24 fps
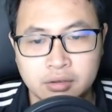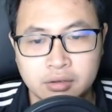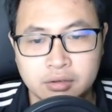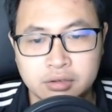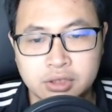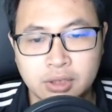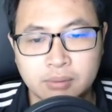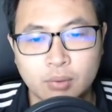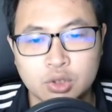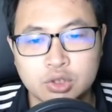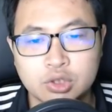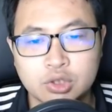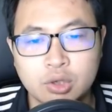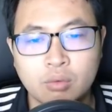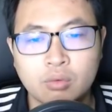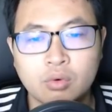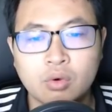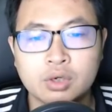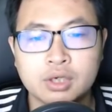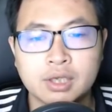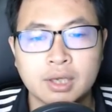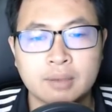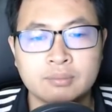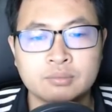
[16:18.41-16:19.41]
Trong một chốc
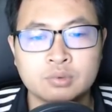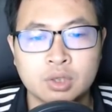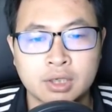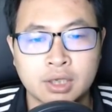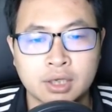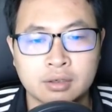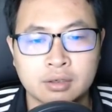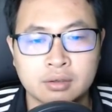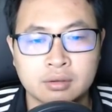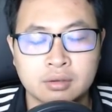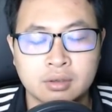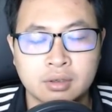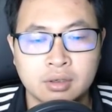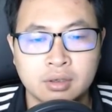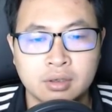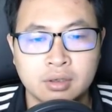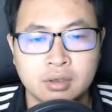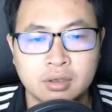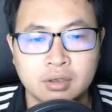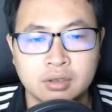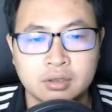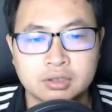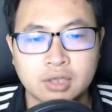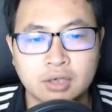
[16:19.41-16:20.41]
cốt kiếm xuất hiện,
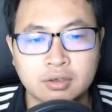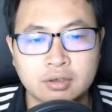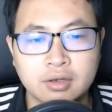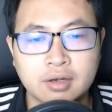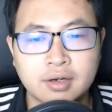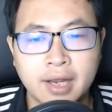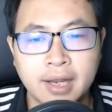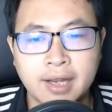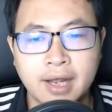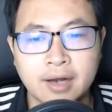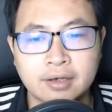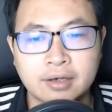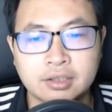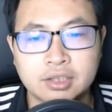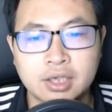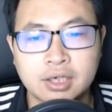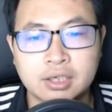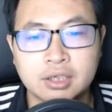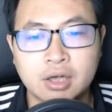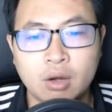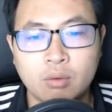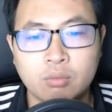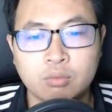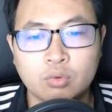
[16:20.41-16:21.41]
dường như ngay cả trên
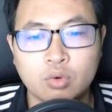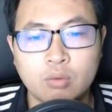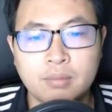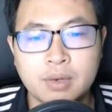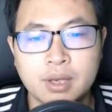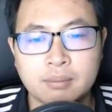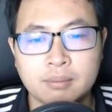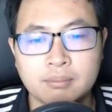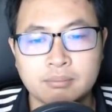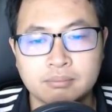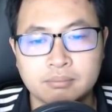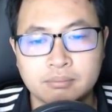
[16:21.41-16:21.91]
không cũng bị